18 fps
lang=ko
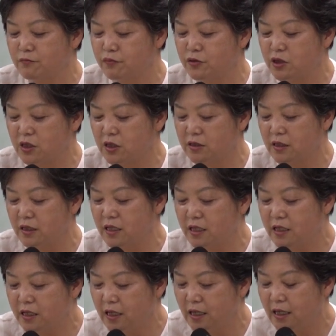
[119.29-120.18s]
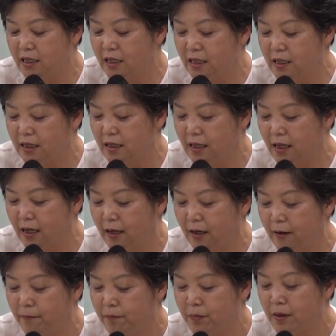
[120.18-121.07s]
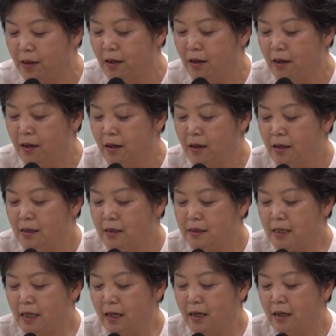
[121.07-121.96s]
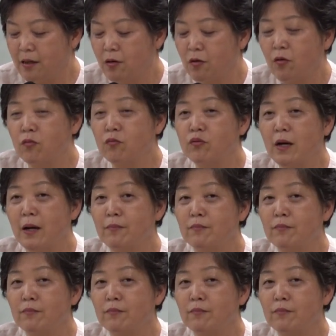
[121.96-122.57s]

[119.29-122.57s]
붙여서 익혀야 되는데 자 공부